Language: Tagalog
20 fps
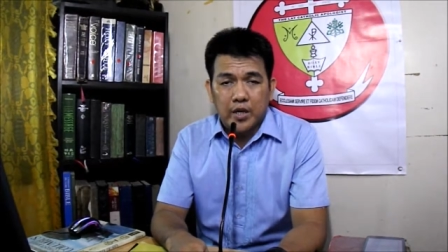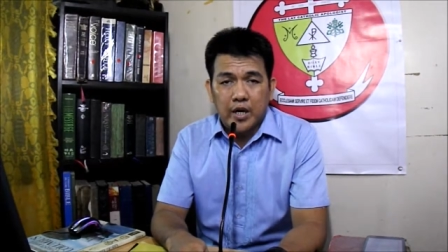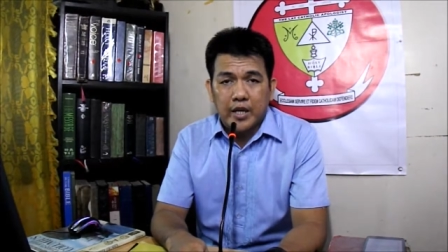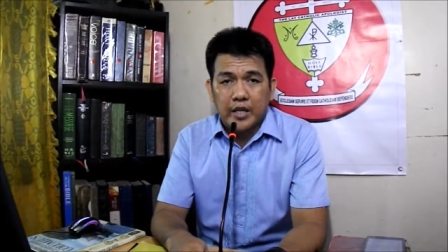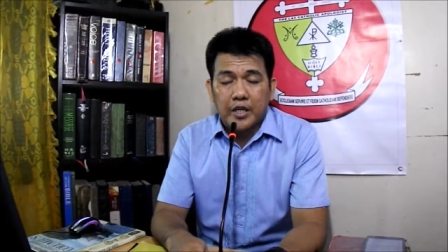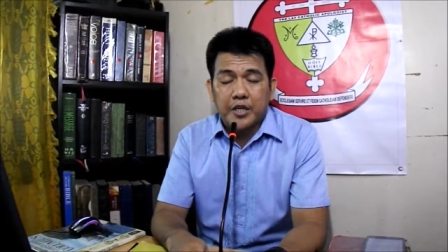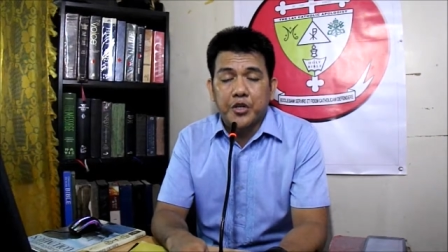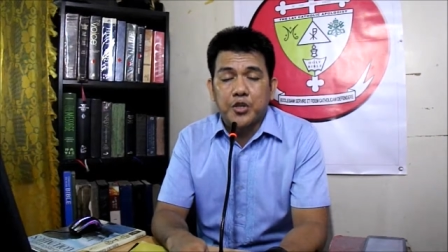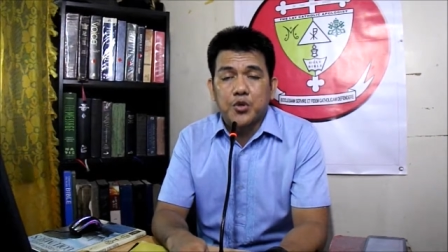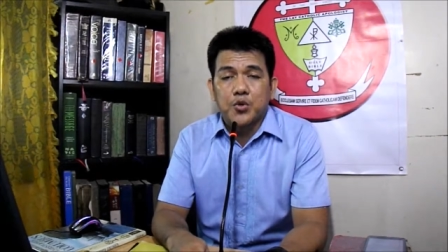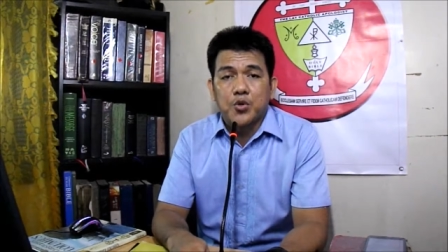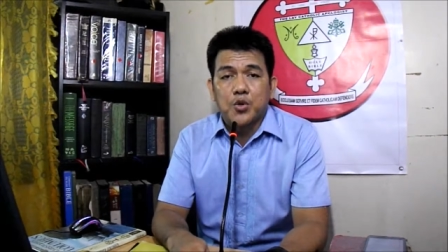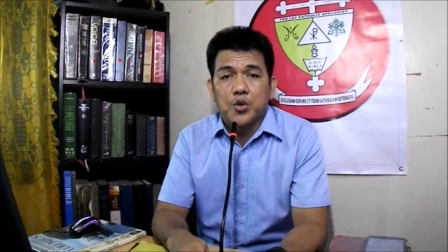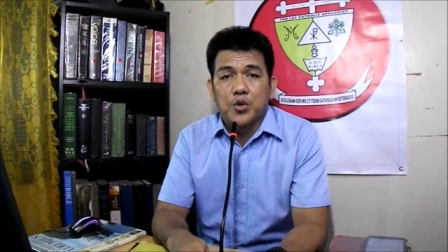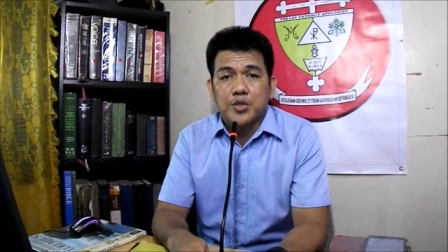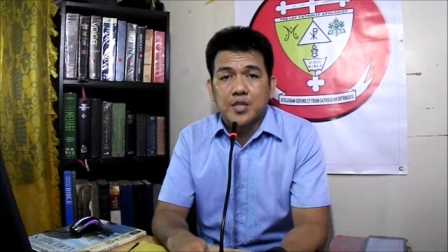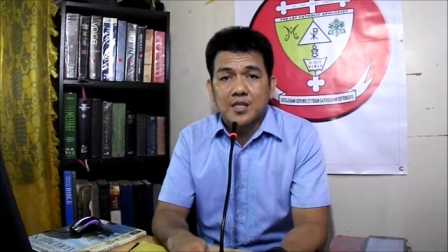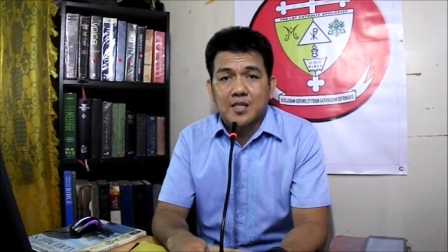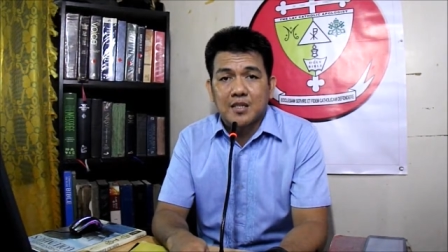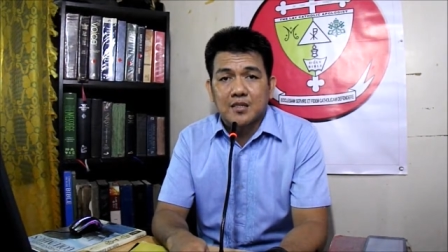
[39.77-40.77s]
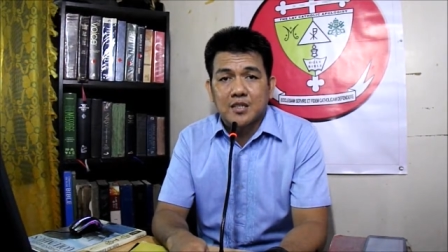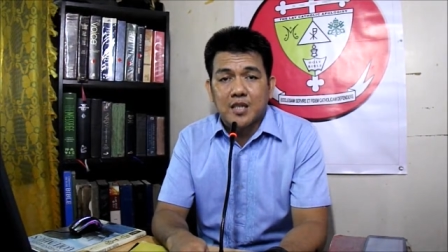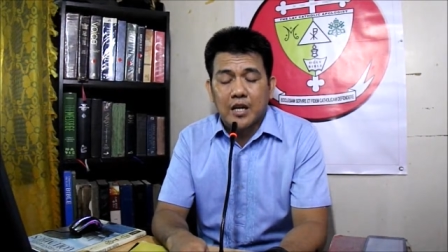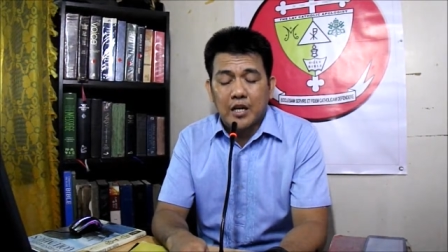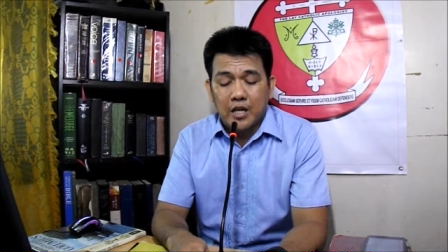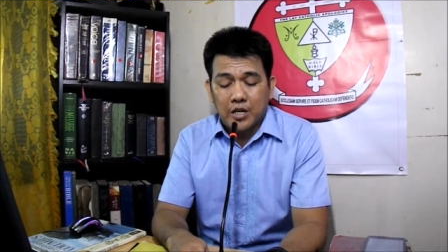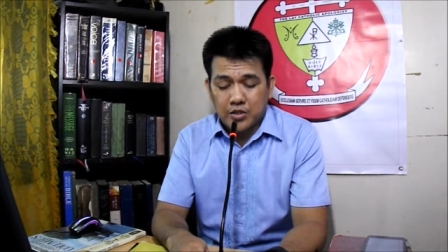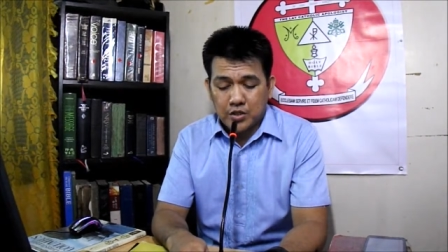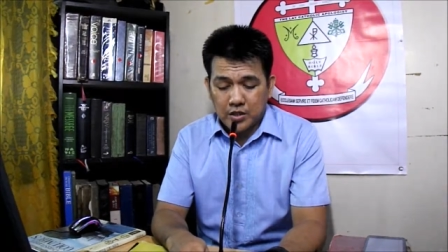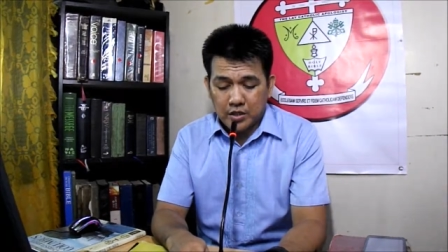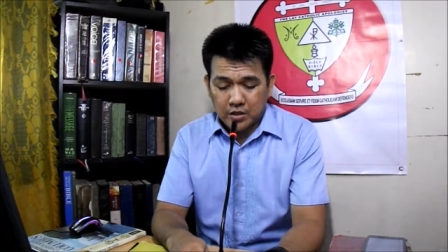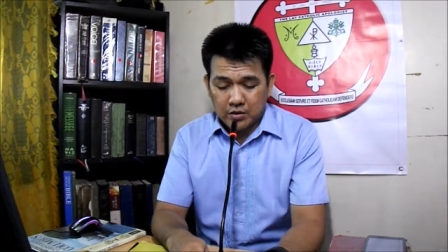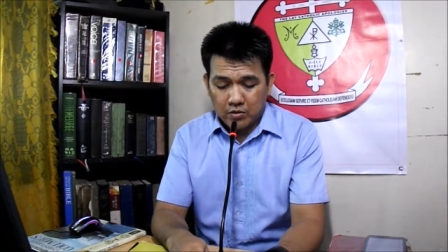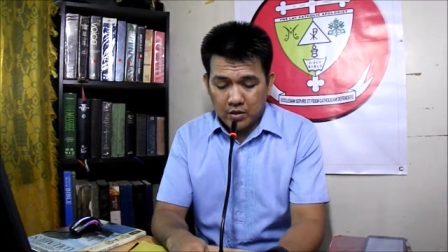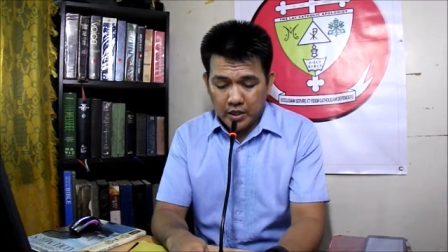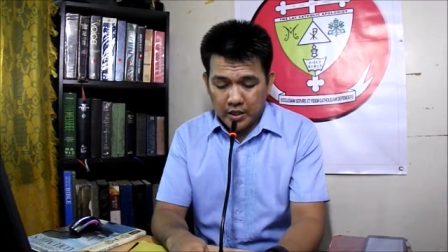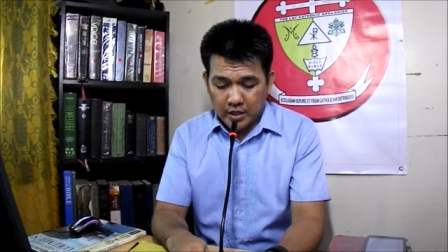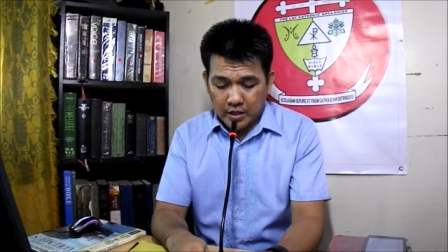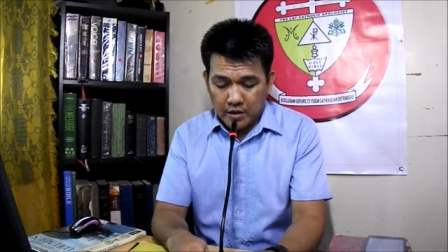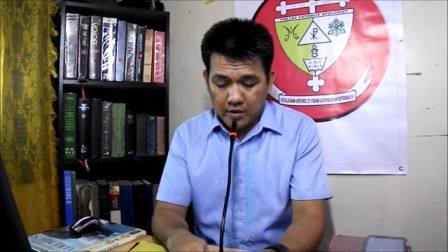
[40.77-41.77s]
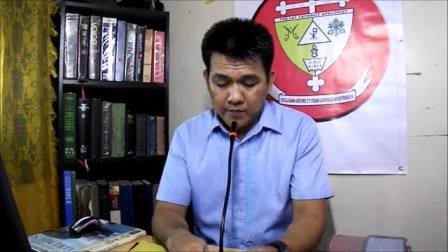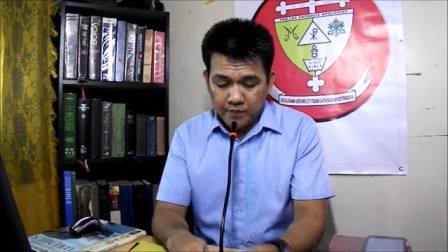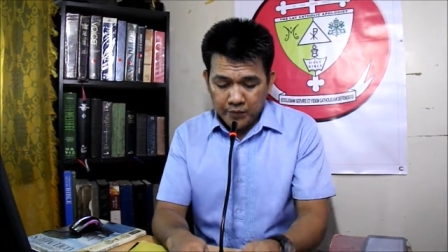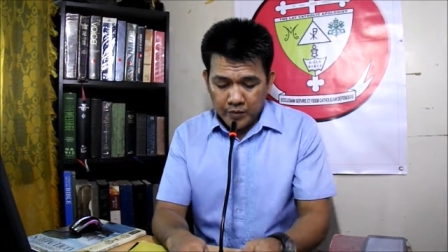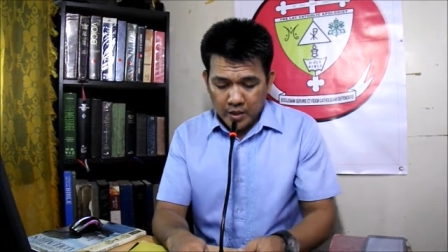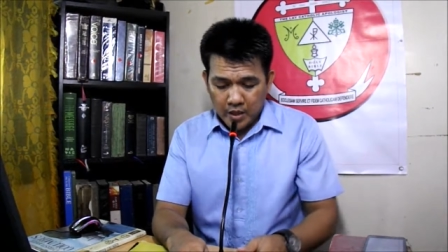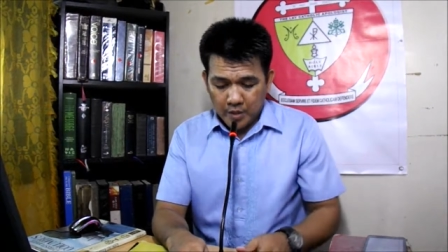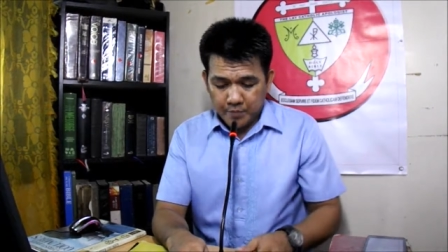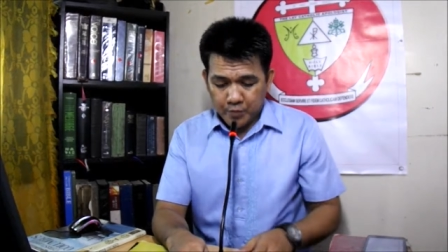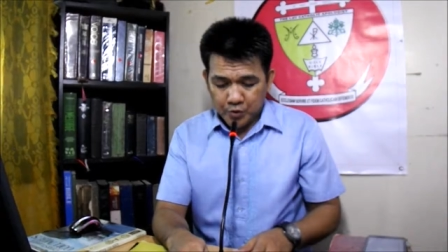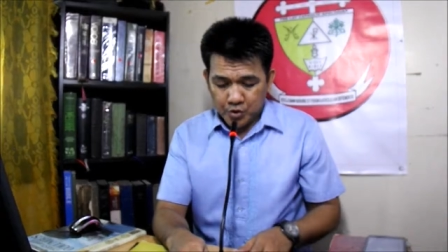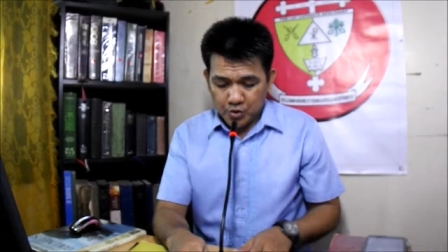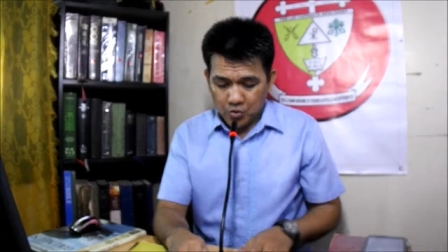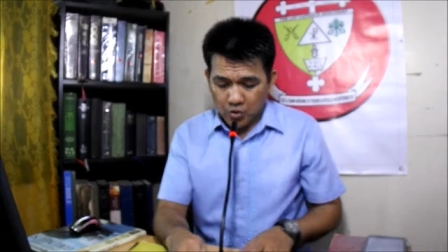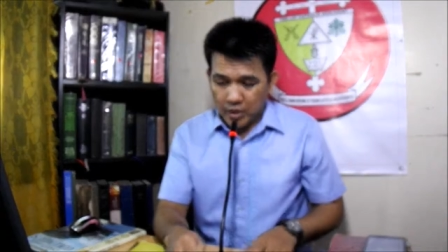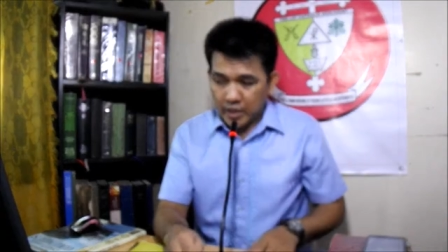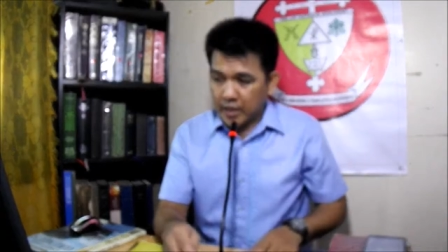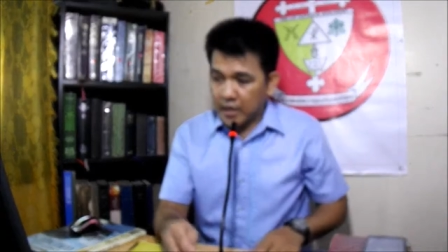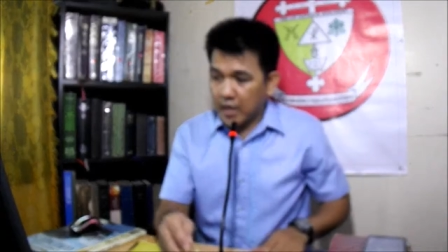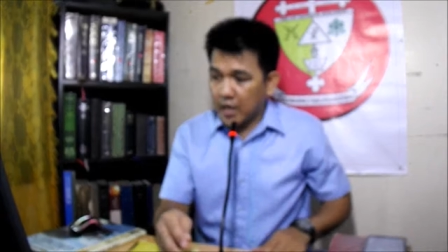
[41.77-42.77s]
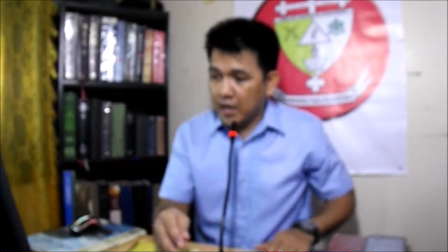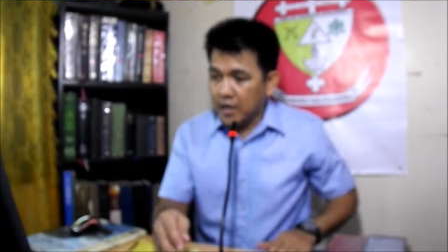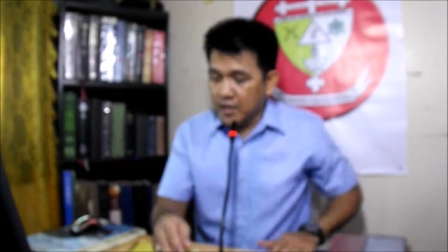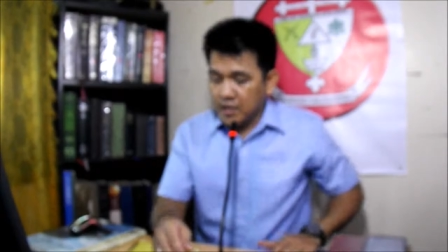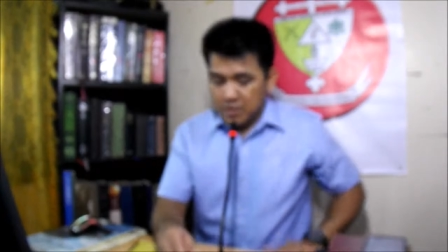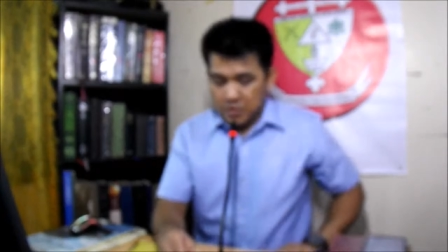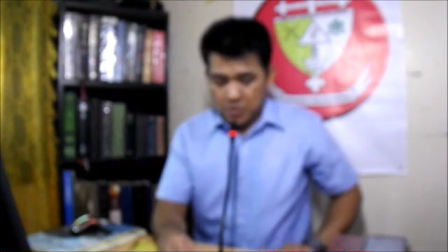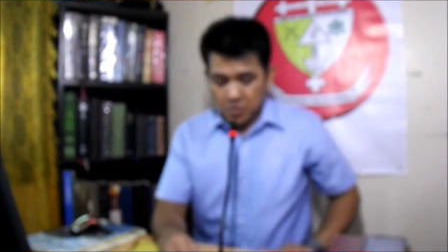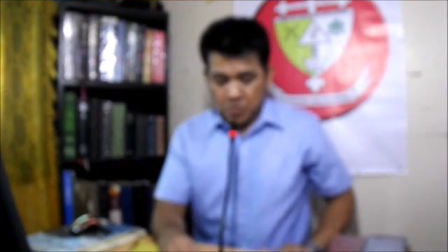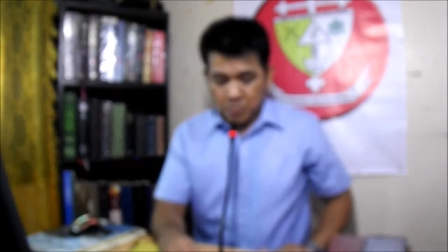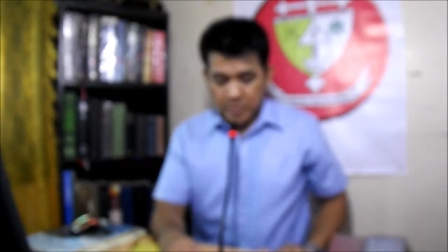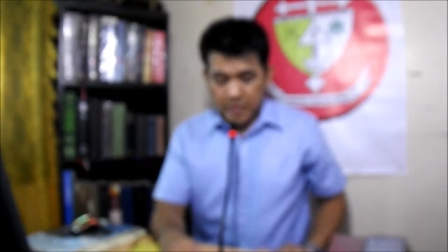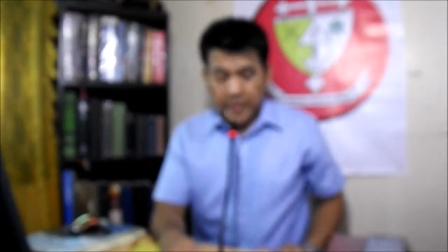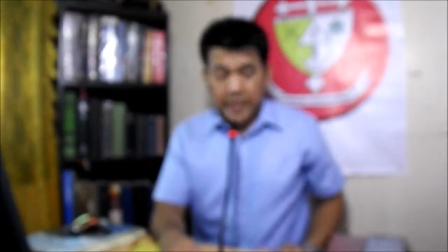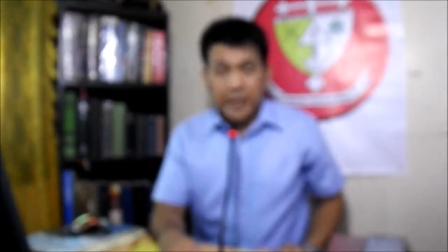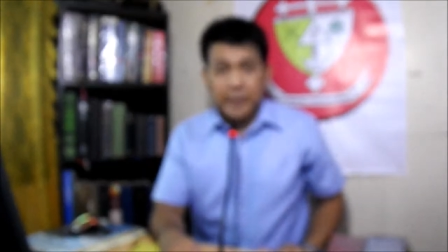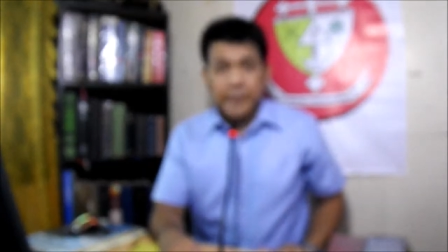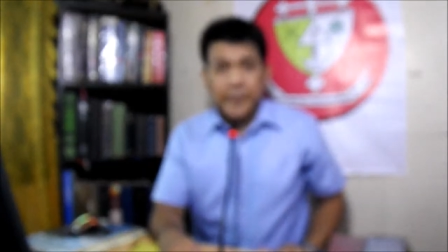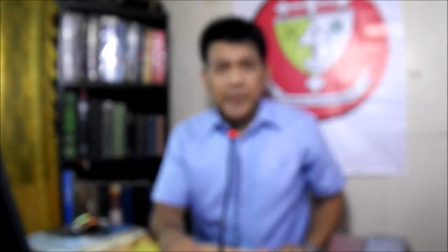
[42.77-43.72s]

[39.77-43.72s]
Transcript: nga gitudlo sa Santa Iglesia Katolika Apostolika Romana